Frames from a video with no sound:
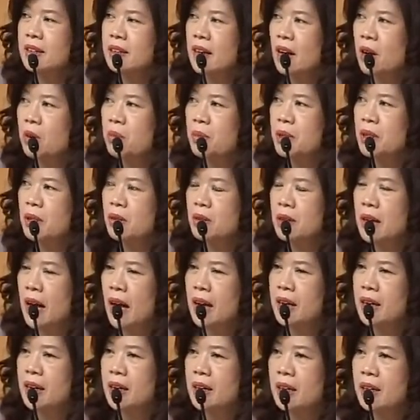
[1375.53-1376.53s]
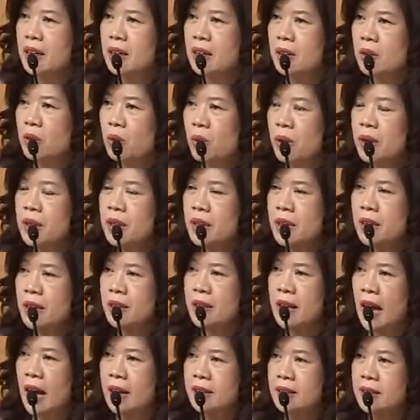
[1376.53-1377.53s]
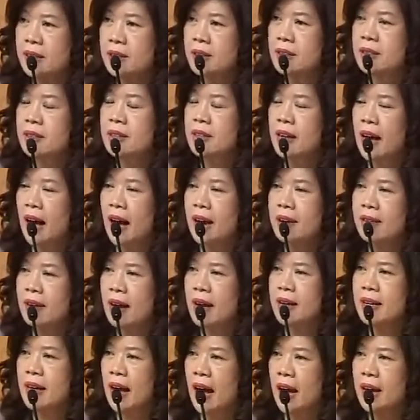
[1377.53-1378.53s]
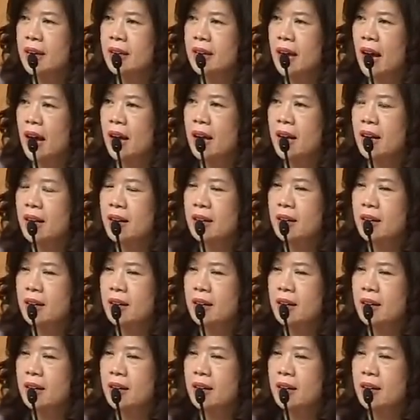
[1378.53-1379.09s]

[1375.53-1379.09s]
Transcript: เราไม่ต้องการให้คนที่อยากจะซื้อขายรายใหญ่เนี่ย